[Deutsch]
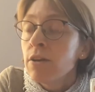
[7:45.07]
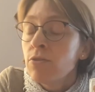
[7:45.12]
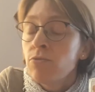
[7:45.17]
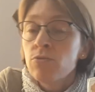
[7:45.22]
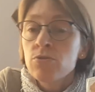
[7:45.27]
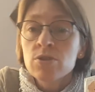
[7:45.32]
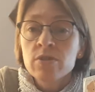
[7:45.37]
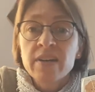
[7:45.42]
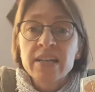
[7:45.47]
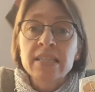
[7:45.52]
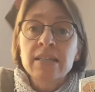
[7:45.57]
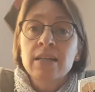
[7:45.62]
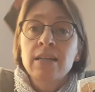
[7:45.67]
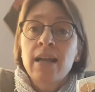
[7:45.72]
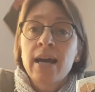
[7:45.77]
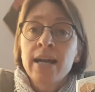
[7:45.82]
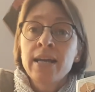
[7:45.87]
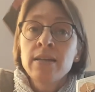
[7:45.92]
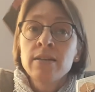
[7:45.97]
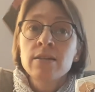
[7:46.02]
Nur so was
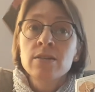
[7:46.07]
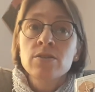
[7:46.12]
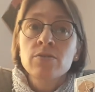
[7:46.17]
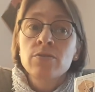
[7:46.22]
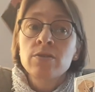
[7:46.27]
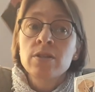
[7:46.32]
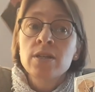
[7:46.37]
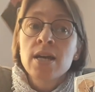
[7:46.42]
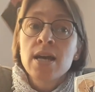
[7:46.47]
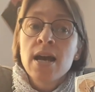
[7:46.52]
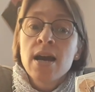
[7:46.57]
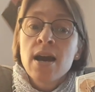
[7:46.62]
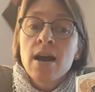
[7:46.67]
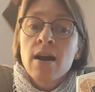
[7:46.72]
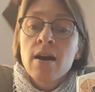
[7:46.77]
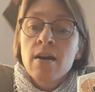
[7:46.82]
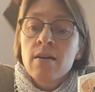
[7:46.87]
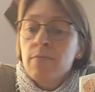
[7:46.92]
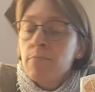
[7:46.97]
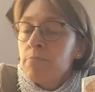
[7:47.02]
Kleines und
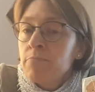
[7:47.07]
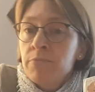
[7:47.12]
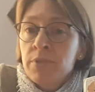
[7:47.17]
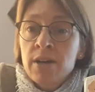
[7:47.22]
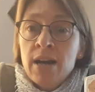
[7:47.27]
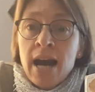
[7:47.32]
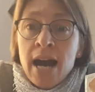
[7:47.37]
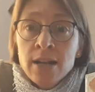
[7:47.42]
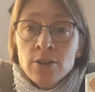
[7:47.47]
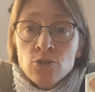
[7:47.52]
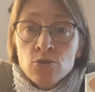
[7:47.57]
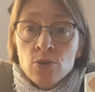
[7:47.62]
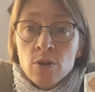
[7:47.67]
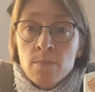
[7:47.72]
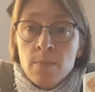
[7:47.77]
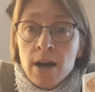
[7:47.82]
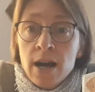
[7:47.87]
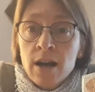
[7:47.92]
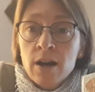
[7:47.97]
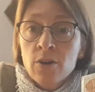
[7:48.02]
eine Radtour
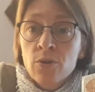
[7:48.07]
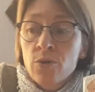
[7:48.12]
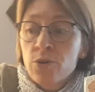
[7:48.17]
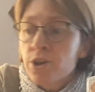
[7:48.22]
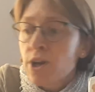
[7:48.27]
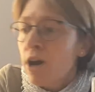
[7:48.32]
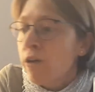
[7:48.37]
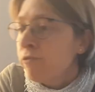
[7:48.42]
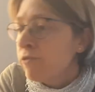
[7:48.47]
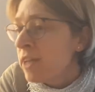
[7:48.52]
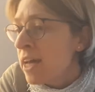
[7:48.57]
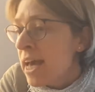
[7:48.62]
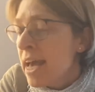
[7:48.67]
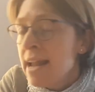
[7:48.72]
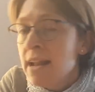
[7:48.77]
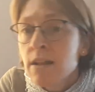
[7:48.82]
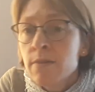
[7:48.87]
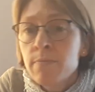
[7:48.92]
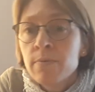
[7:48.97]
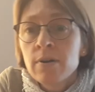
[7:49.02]
machen oder auf der
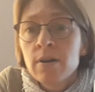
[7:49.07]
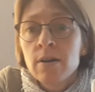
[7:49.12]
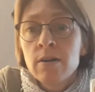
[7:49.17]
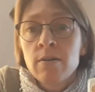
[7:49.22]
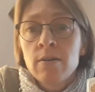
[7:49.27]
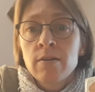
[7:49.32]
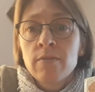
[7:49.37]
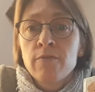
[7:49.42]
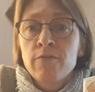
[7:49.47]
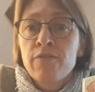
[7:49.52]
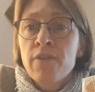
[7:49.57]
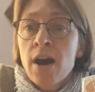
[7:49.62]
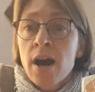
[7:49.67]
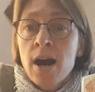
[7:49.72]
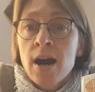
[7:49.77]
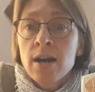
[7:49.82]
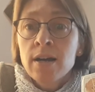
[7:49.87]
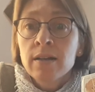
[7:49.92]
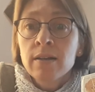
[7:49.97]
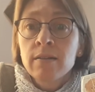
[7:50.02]
Elbe
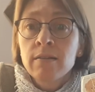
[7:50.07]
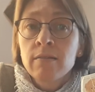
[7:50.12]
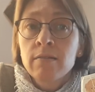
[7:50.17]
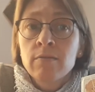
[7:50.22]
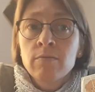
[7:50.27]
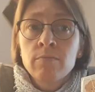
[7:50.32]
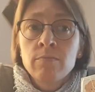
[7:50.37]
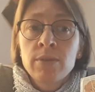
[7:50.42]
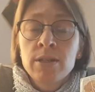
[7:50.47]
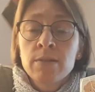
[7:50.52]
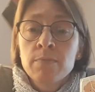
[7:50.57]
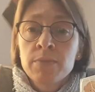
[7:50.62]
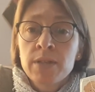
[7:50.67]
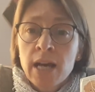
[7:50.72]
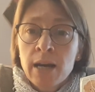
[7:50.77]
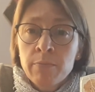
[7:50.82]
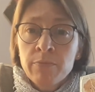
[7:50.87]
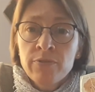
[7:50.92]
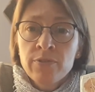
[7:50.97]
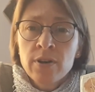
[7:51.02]
fahren mit dem
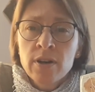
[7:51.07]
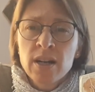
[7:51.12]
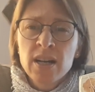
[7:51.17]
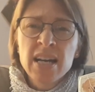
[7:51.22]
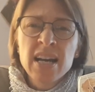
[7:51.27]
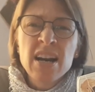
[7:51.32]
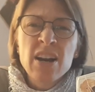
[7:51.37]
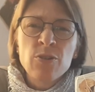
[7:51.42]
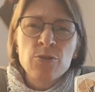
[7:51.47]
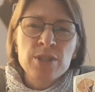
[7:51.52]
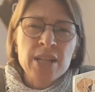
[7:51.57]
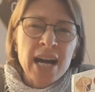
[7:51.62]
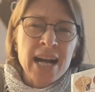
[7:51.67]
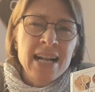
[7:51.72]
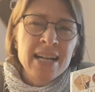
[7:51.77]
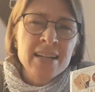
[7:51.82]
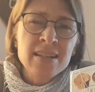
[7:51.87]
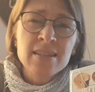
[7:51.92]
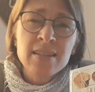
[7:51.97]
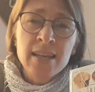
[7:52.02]
Dampfer. Und
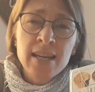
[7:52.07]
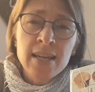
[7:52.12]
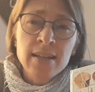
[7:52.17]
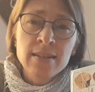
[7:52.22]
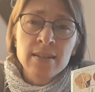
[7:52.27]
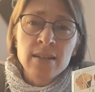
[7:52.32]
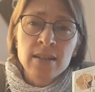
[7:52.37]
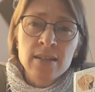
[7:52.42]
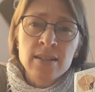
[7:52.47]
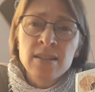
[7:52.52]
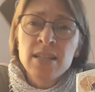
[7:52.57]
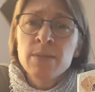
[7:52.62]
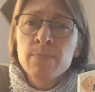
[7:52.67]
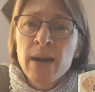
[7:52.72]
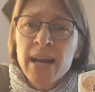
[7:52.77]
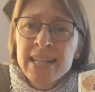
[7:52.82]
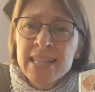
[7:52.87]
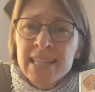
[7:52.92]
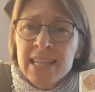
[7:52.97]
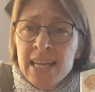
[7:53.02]
all das geht nicht. Nicht
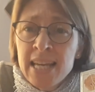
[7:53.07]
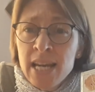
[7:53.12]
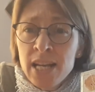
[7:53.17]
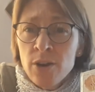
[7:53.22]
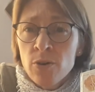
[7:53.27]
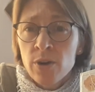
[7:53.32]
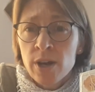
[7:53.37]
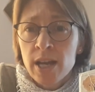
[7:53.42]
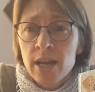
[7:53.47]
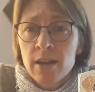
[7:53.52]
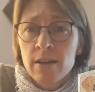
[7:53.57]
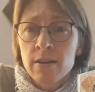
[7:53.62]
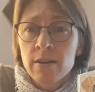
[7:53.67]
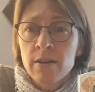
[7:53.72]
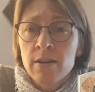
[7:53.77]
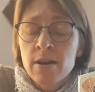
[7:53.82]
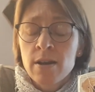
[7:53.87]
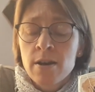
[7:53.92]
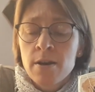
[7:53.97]
mal ins Kino gehen.